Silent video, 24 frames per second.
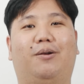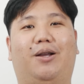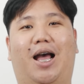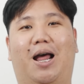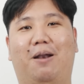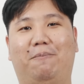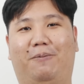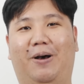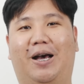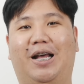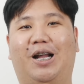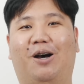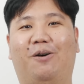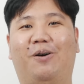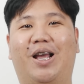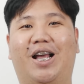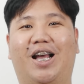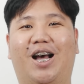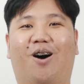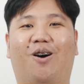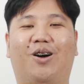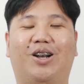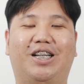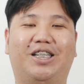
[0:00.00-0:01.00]
การเปิด o l a
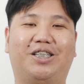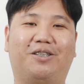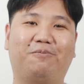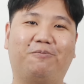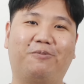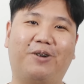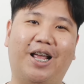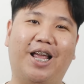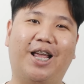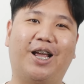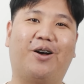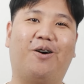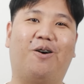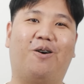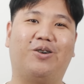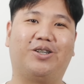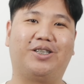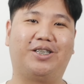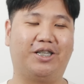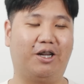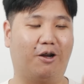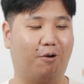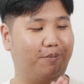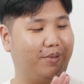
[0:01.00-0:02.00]
y on display ของ
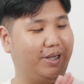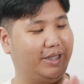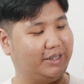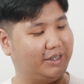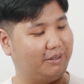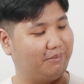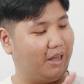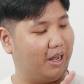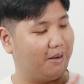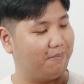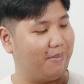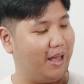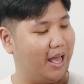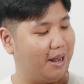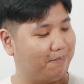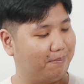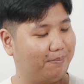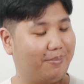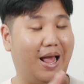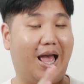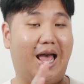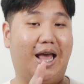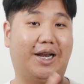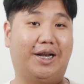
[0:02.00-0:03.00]
Xiaomi Smart Band
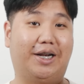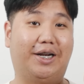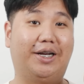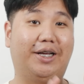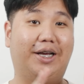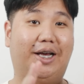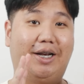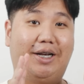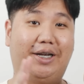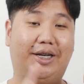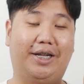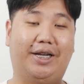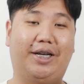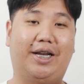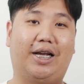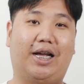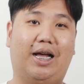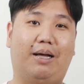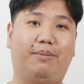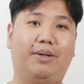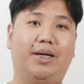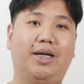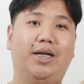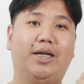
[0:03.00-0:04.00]
8 เรือนนี้นะค
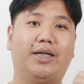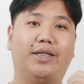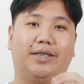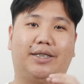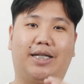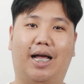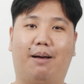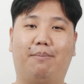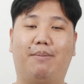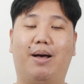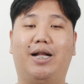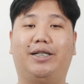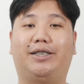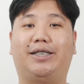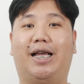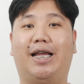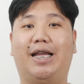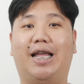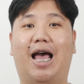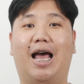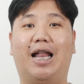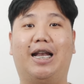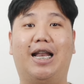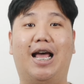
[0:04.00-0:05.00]
รับ สามารถใช้
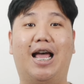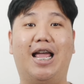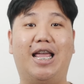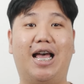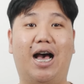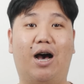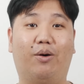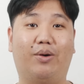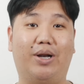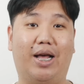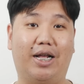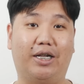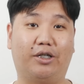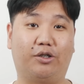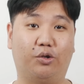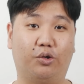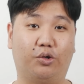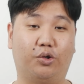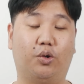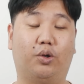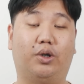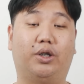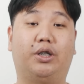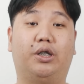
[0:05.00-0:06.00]
งานได้ยาวนานสู
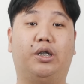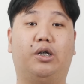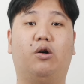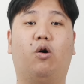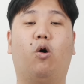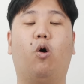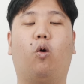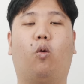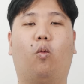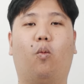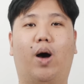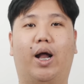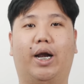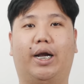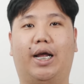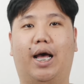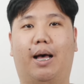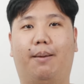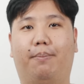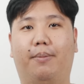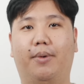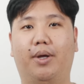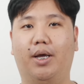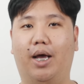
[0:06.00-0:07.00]
งสุดถึง 6 วันค
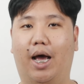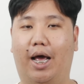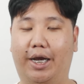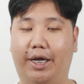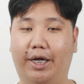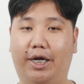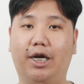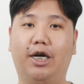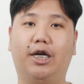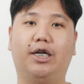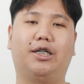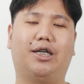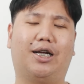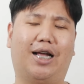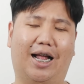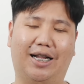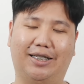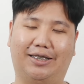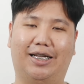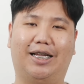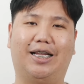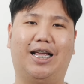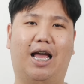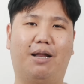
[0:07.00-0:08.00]
รับ อันนี้คือกา
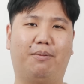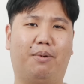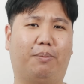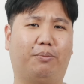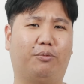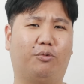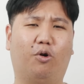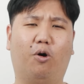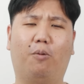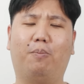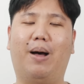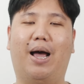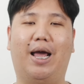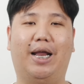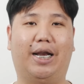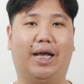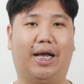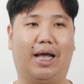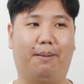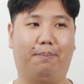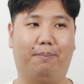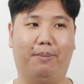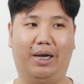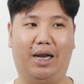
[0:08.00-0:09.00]
รใช้งานแบบทั่วไป
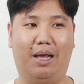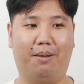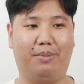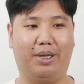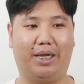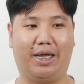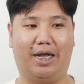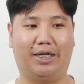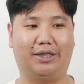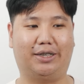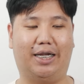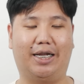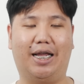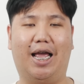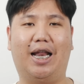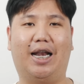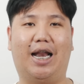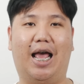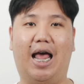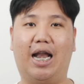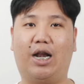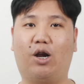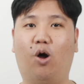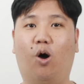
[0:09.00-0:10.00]
นะครับ ไม่ได้มีการใช้งาน
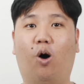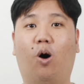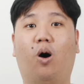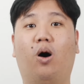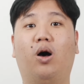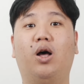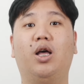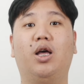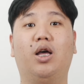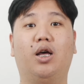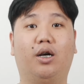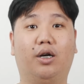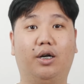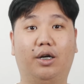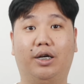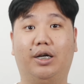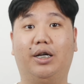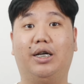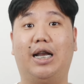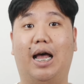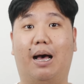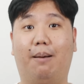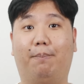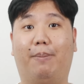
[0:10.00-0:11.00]
ฮาร์ดคอร์หรื
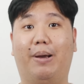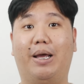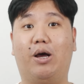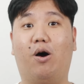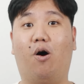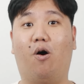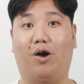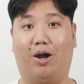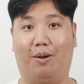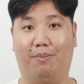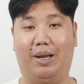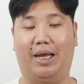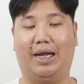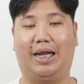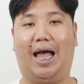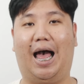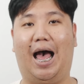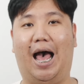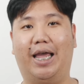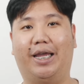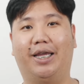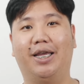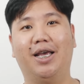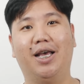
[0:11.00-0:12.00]
อนำไปออกกำลัง
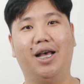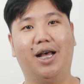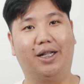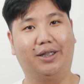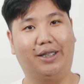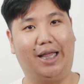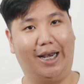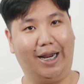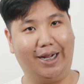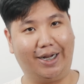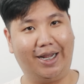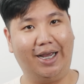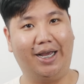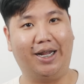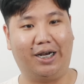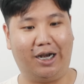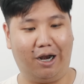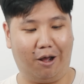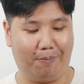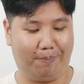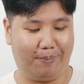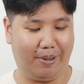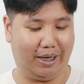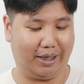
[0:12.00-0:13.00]
กายแต่ถ้าเกิด
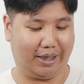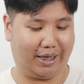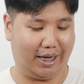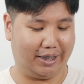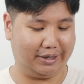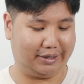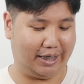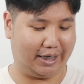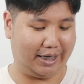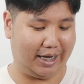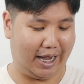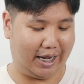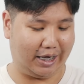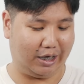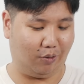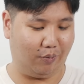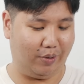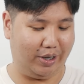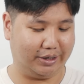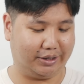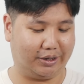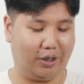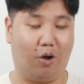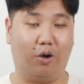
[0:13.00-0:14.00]
เราเปิดการใช้งาน
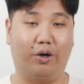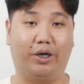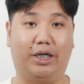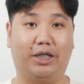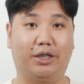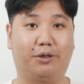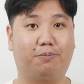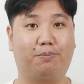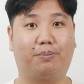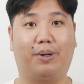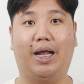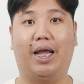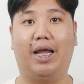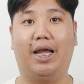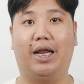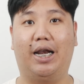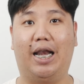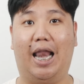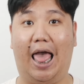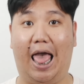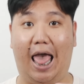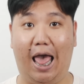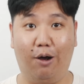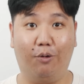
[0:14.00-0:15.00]
Always on display
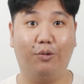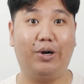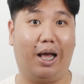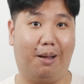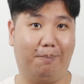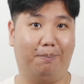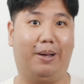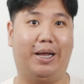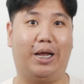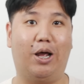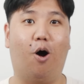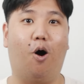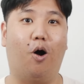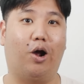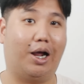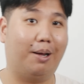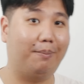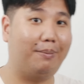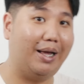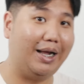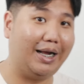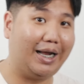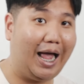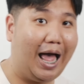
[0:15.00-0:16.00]
แล้วนำไปออก
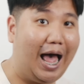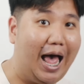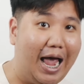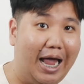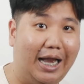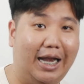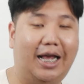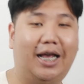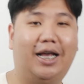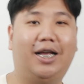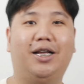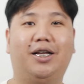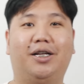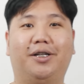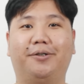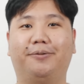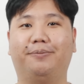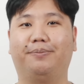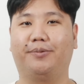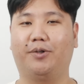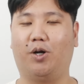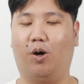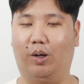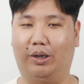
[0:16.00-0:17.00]
กำลังกายนะ
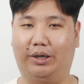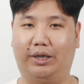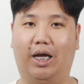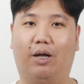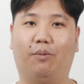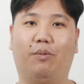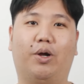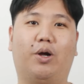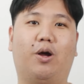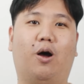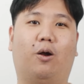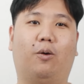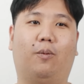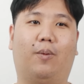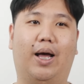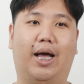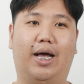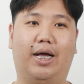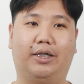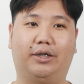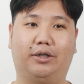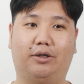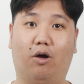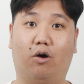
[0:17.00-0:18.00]
ขอเตือนไว้ก่อนว่า
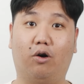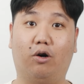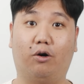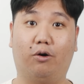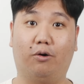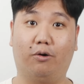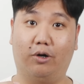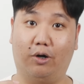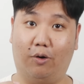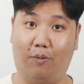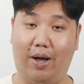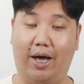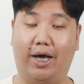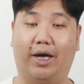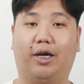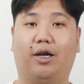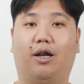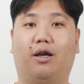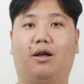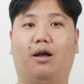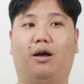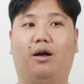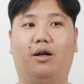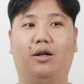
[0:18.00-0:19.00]
ต้องระวัง
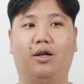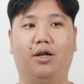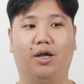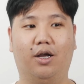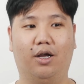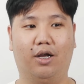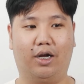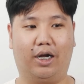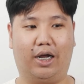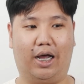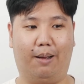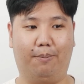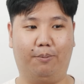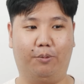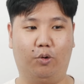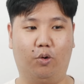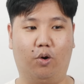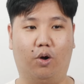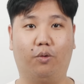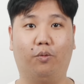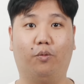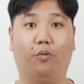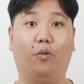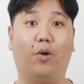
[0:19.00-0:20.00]
แล้วก็คำน
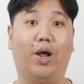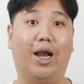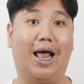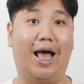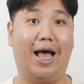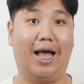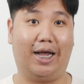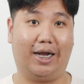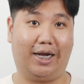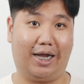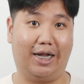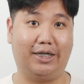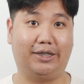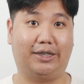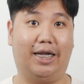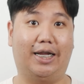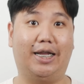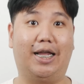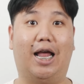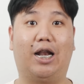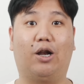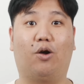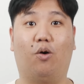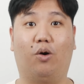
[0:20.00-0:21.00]
วณเวลาการใช้
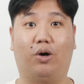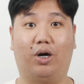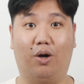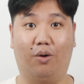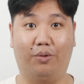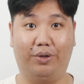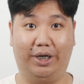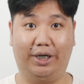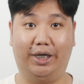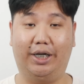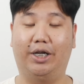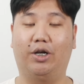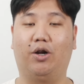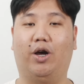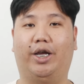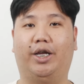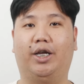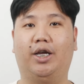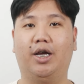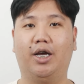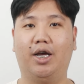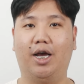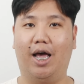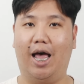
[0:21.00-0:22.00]
งานของเราดีๆหน่อย
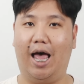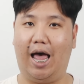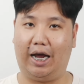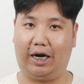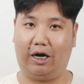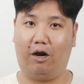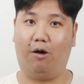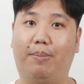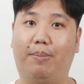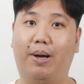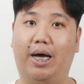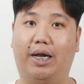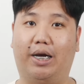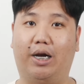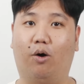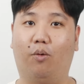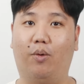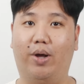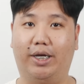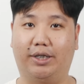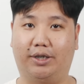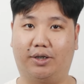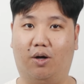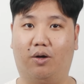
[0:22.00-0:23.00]
หากเปิด
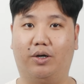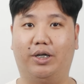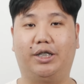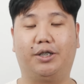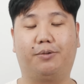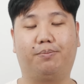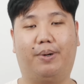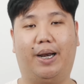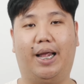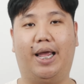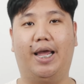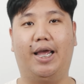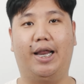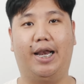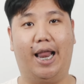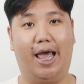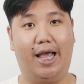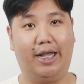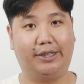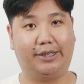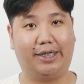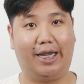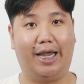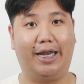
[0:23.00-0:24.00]
always on display
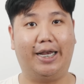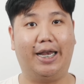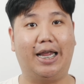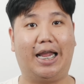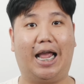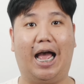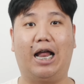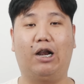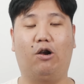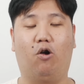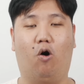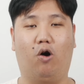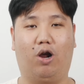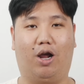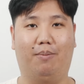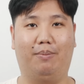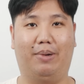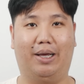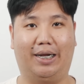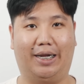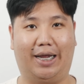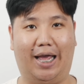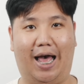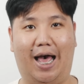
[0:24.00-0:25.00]
และใช้ในการออก
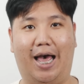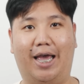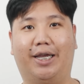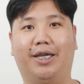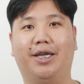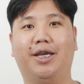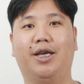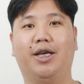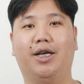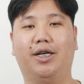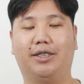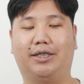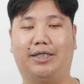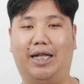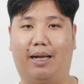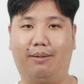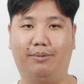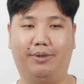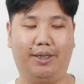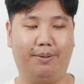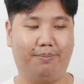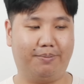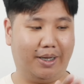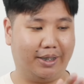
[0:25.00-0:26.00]
กำลังกาย
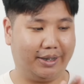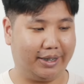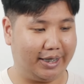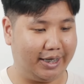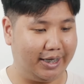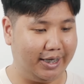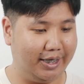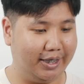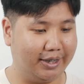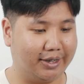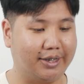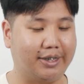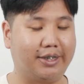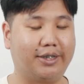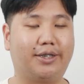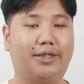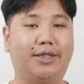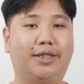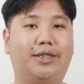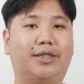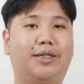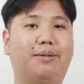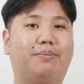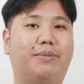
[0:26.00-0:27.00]
30 นาทีถึง
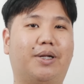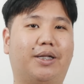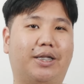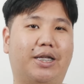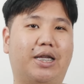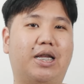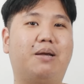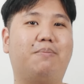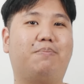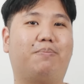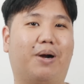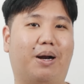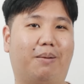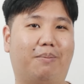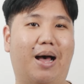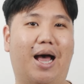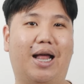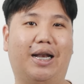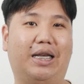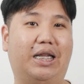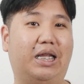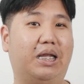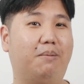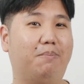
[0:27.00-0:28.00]
40 นาทีประมา
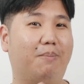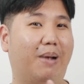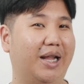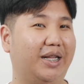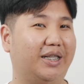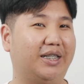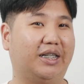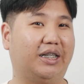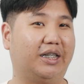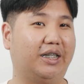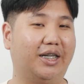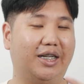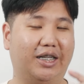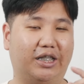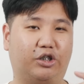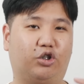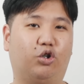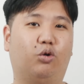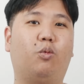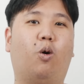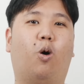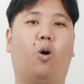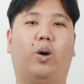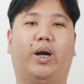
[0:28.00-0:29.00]
ณนี้ไม่ถึง 1
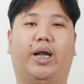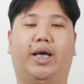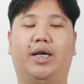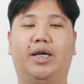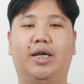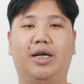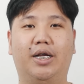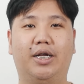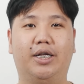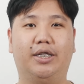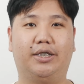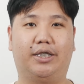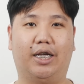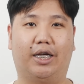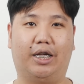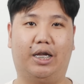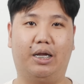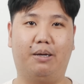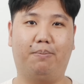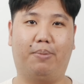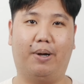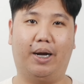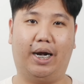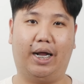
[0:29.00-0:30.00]
ชั่วโมงเนี่ย จะ
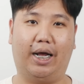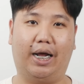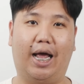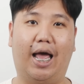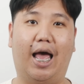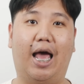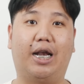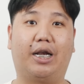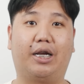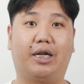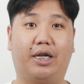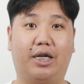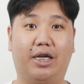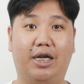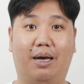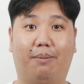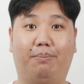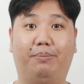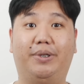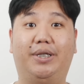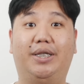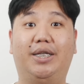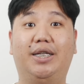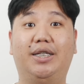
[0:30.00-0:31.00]
กินพลังงานเกือ
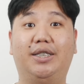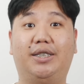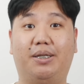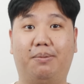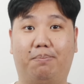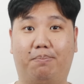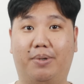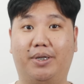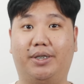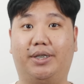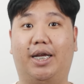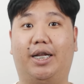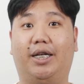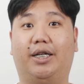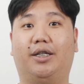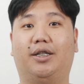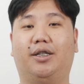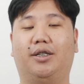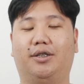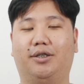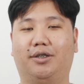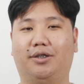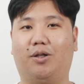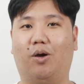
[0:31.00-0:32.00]
บ
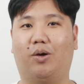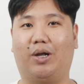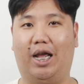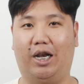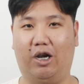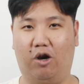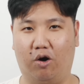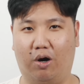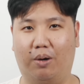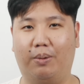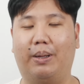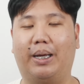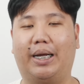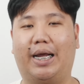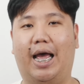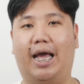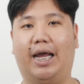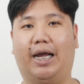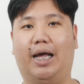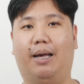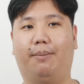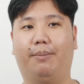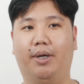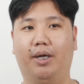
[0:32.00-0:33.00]
20%ต่อการออกกำลังกายครับ